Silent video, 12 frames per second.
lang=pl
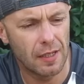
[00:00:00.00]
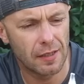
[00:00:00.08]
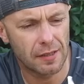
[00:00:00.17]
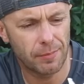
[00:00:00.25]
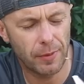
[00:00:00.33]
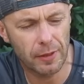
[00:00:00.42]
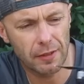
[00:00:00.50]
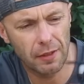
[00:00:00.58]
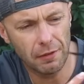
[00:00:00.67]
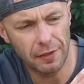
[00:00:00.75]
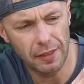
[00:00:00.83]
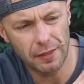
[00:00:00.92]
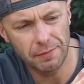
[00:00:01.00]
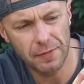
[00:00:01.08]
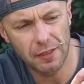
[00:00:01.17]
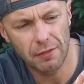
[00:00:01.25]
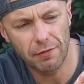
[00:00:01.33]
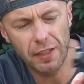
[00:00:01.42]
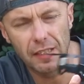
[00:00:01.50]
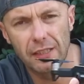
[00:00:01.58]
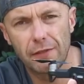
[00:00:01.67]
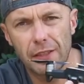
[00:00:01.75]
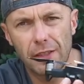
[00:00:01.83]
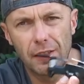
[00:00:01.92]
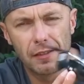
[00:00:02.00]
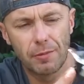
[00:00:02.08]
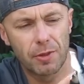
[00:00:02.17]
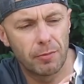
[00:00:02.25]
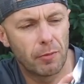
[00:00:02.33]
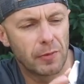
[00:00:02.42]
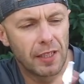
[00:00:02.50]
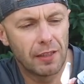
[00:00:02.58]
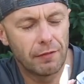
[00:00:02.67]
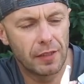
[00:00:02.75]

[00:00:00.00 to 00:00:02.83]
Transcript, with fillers: sportowy, dwa, dwie sondy przypominają